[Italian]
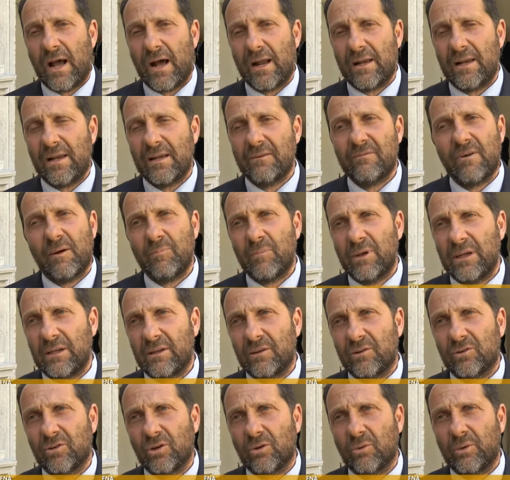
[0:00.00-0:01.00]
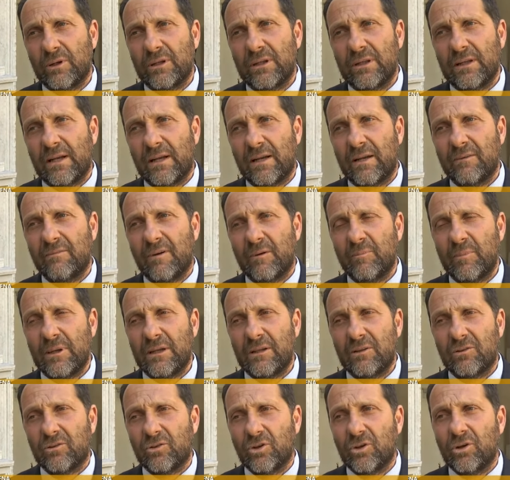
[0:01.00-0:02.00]
allevamento, quindi
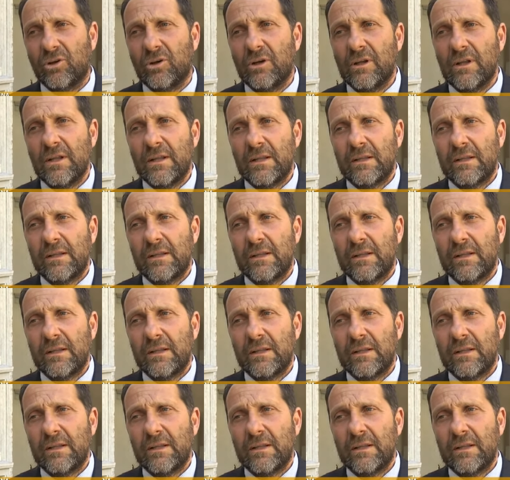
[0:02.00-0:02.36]
l'allevamento